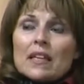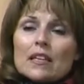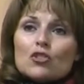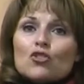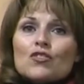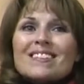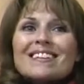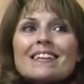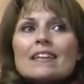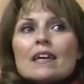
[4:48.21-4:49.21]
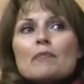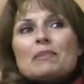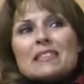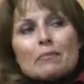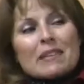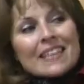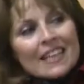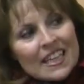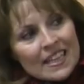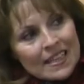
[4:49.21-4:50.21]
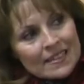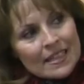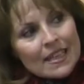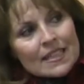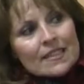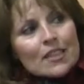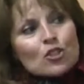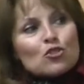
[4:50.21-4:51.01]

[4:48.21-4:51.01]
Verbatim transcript: Y entonces, desde, especialmente desde estas líneas,